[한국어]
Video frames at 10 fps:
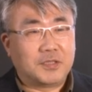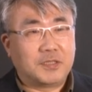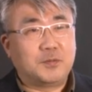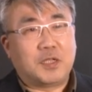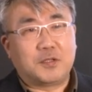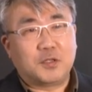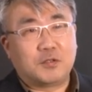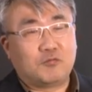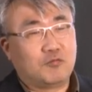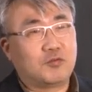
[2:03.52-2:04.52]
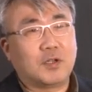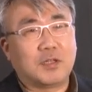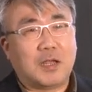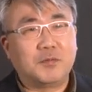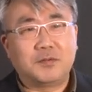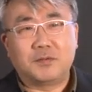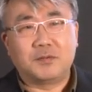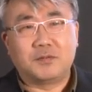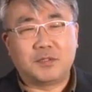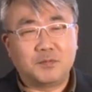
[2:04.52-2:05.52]
지금 예전에 누가 남이
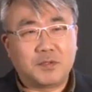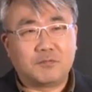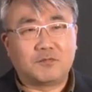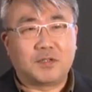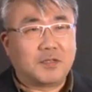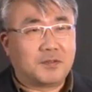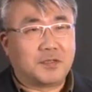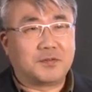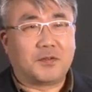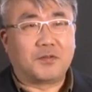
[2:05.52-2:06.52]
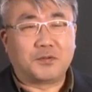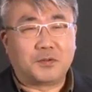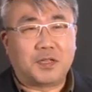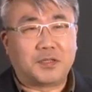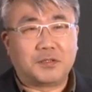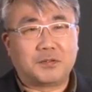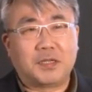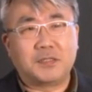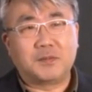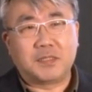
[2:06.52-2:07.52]
쓰던 침대를 누가 렌트했어요? 절대 안 했죠.
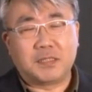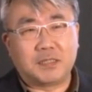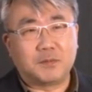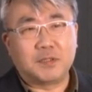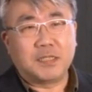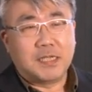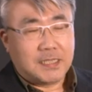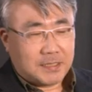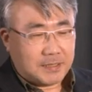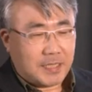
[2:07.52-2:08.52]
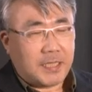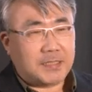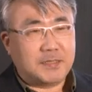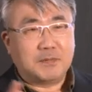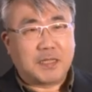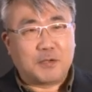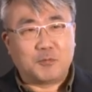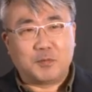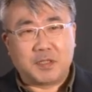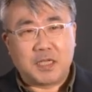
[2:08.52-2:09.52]
하지만 지금은 새 침대가
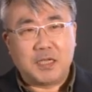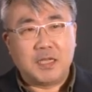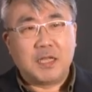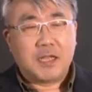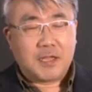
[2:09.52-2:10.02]
옵니다.